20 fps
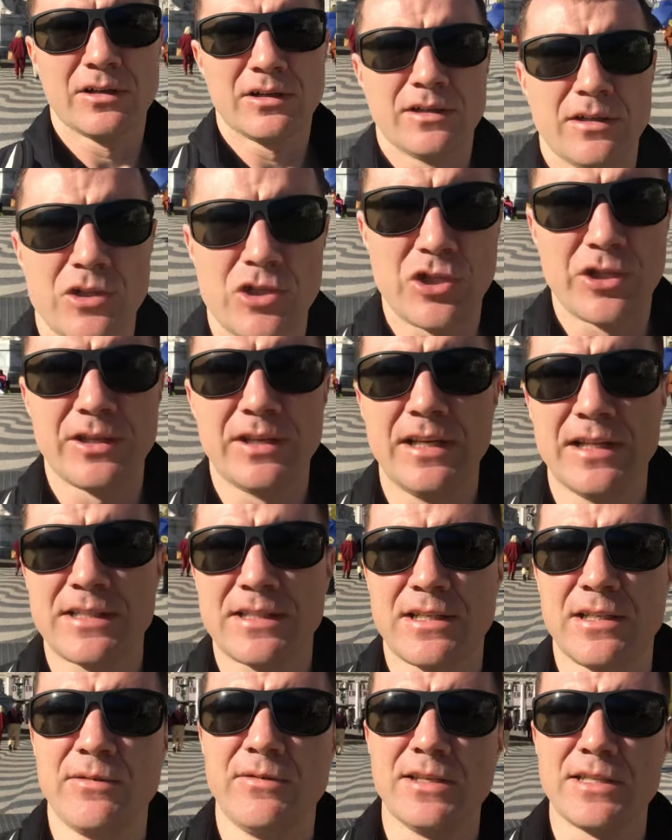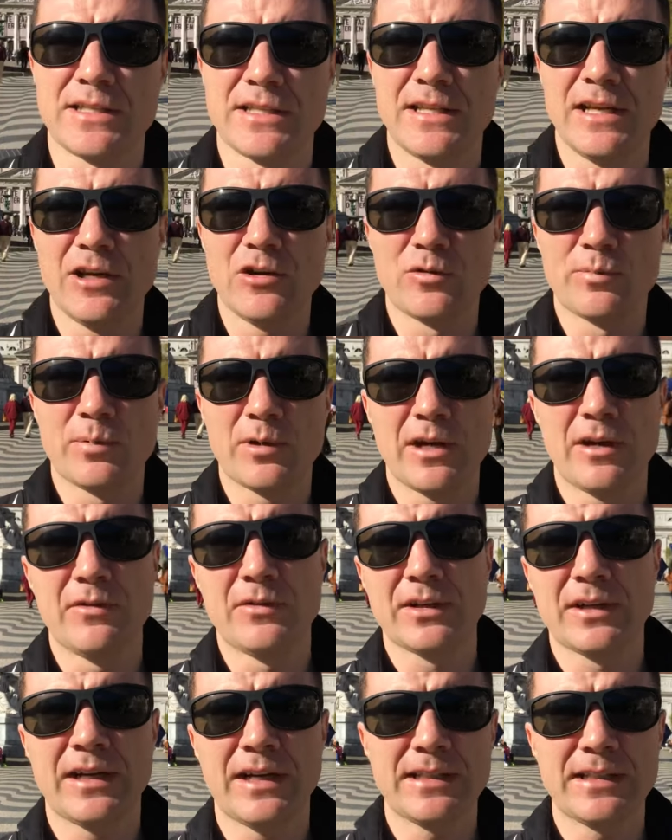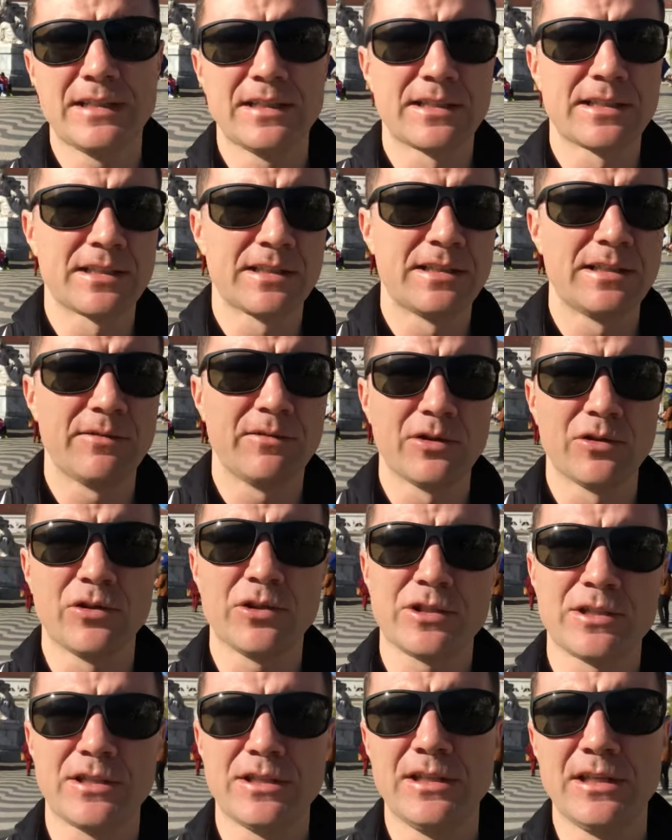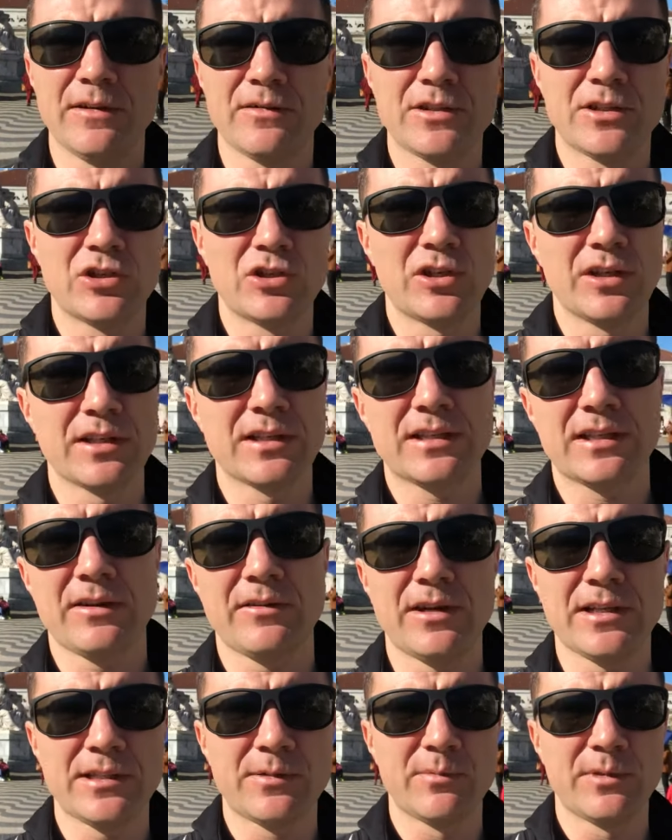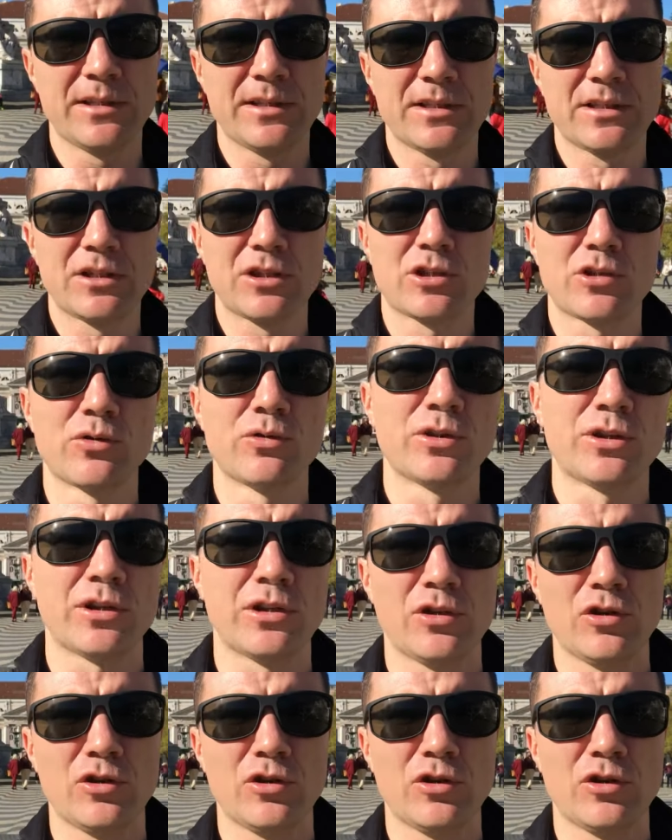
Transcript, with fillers: Э, шенгенская виза дает право находиться 90 дней в течение 180 суток,